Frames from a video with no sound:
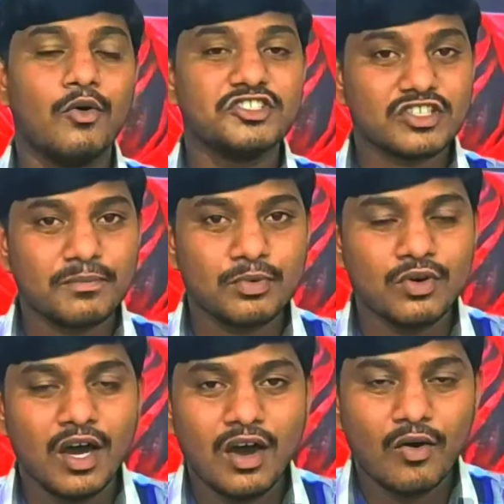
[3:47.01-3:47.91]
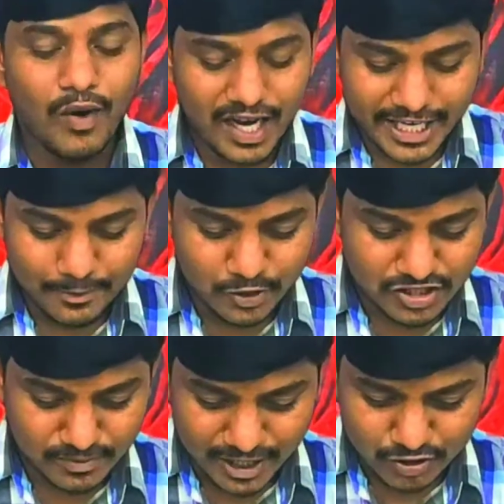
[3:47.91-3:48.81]
వచ్చినప్పుడు వాక్యం
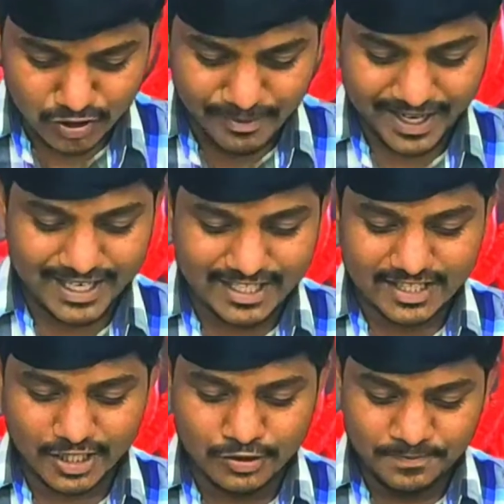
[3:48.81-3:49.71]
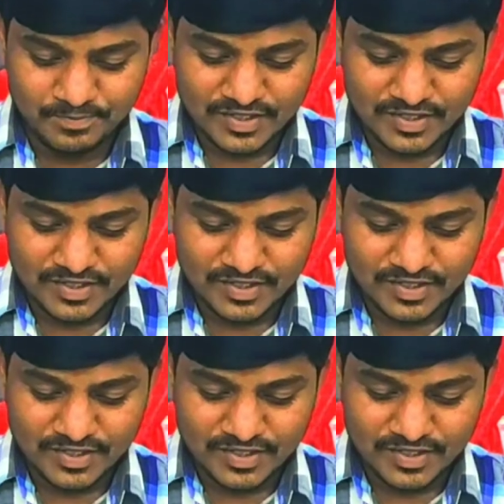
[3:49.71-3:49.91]
నుంచి మనతో మాట్లాడతాడు